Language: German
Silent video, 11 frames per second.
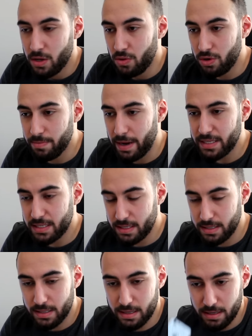Nur die
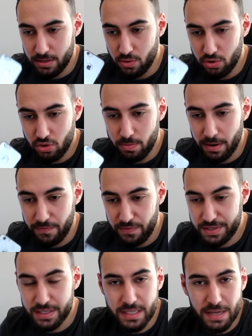meisten YouTuber
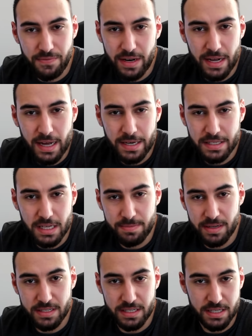wissen es entweder gar nicht, dass
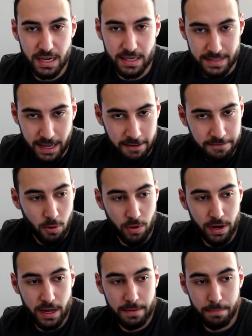man das nicht sagen darf
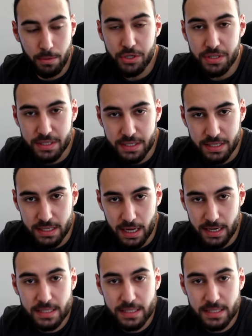oder möchten es nicht sagen.